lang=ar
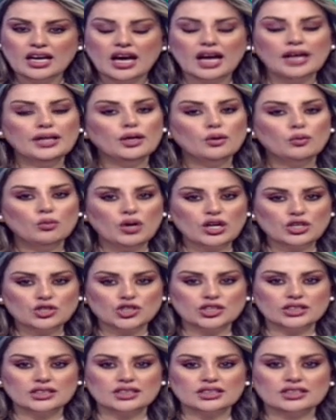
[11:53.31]
أن
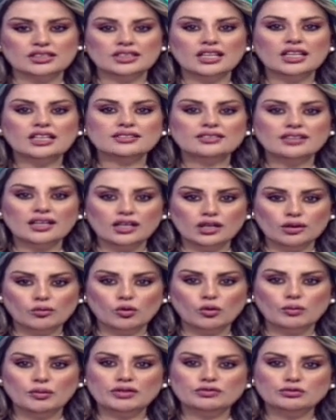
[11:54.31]
واشنطن تقترب
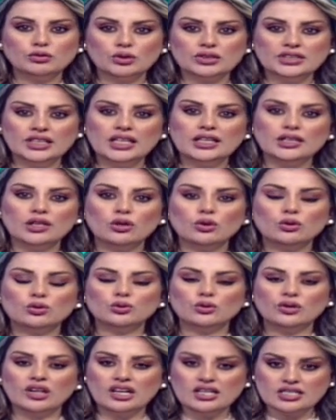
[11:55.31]
من فقدان
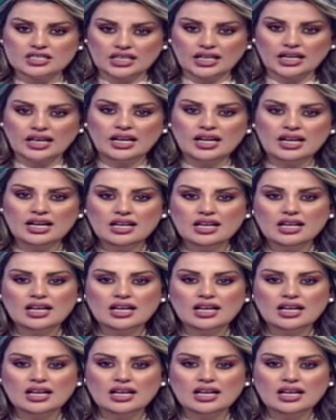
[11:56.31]
قدراتها